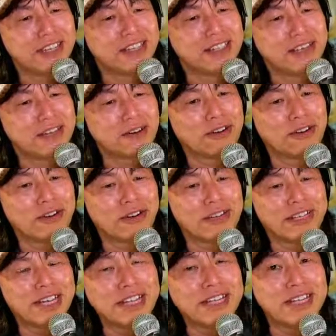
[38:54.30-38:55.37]
ね、この
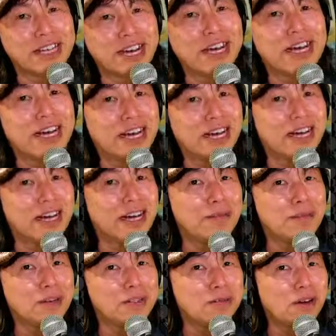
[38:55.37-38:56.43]
何かが、あ
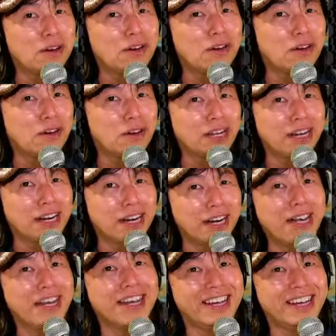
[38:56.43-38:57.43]
僕もこれからね